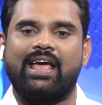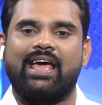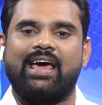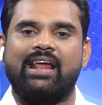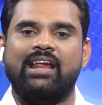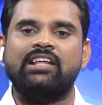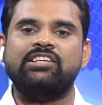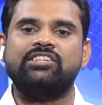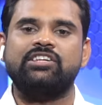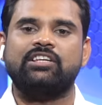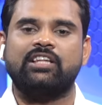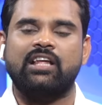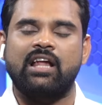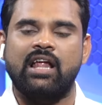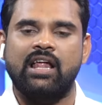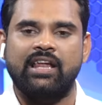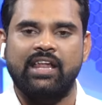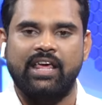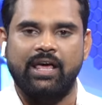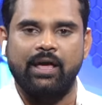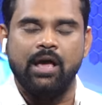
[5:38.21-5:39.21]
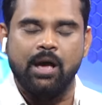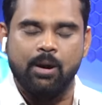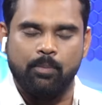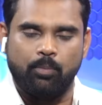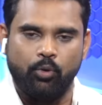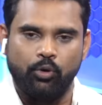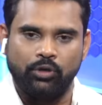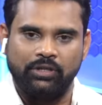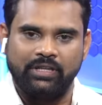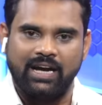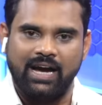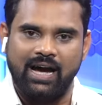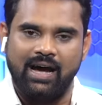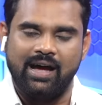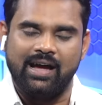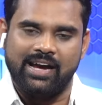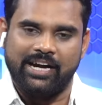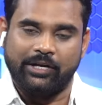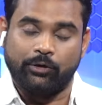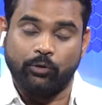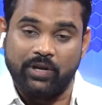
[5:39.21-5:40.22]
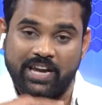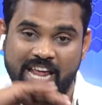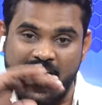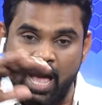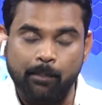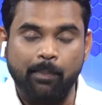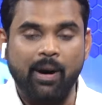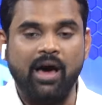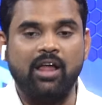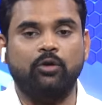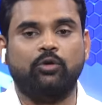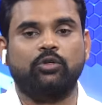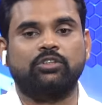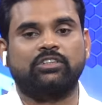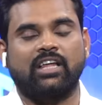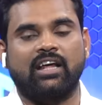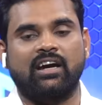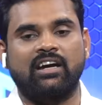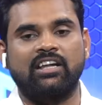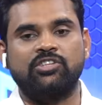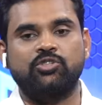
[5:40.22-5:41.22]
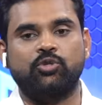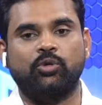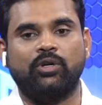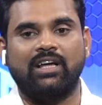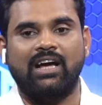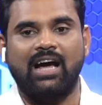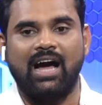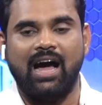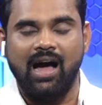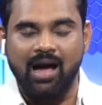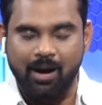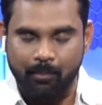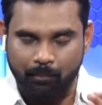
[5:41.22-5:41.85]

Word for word: ఎర్రచందనాన్ని పూర్తిగా ఇటు నేపాల్కు తరలిస్తుండగా